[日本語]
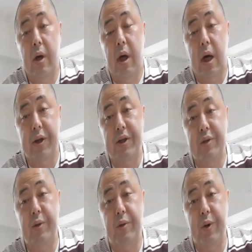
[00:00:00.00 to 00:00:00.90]
話
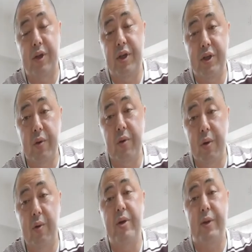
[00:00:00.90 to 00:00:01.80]
というのは非常に
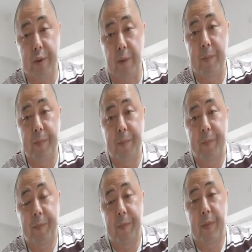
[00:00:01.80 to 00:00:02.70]
多いんですよ。
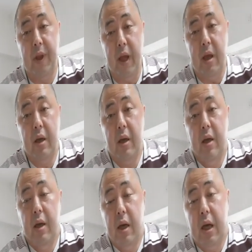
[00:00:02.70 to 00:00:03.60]
ね。
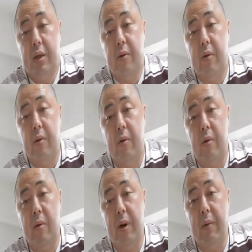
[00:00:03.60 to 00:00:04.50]
あのー、
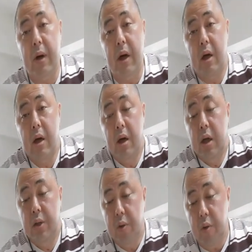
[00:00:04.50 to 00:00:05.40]
これは
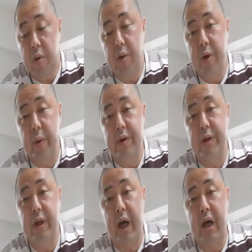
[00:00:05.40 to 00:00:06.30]
道路に落ち
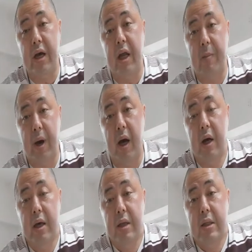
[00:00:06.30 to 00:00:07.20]
てなければ、
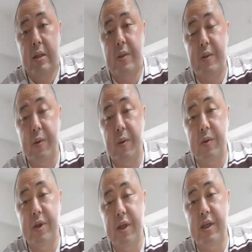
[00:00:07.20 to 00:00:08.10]
その
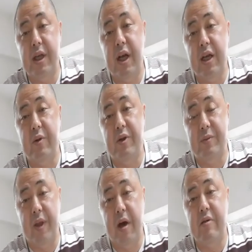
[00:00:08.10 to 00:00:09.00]
小さな命
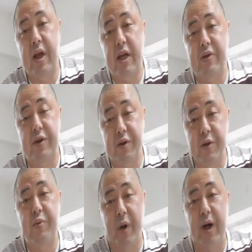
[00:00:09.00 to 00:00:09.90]
はなくならずに済
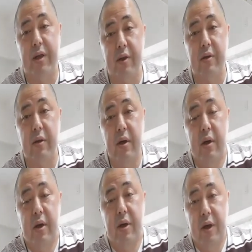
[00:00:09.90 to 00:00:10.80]
むわけです。
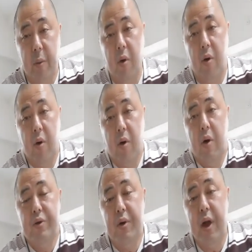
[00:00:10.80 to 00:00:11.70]
でも、
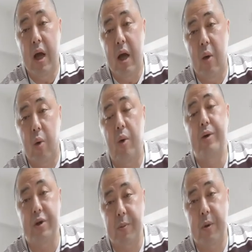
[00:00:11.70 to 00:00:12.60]
それが起こっ
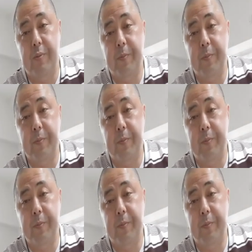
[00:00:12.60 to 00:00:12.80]
てしまう。